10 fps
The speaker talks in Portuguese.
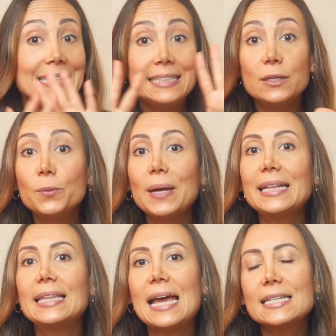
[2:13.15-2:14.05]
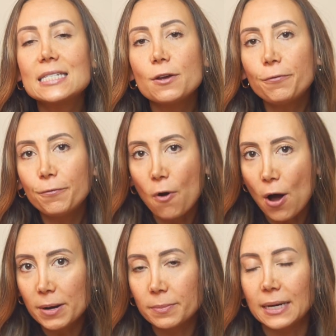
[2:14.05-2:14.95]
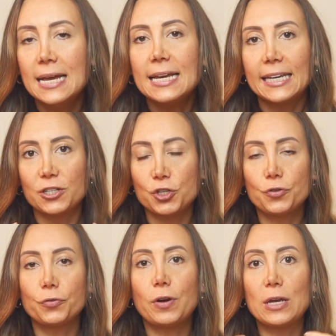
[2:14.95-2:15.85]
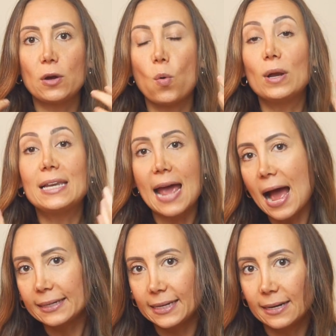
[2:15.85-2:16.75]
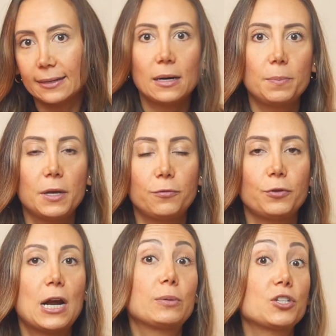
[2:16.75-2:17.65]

não é dessa forma que a gente vai olhar aqui na terapia floral,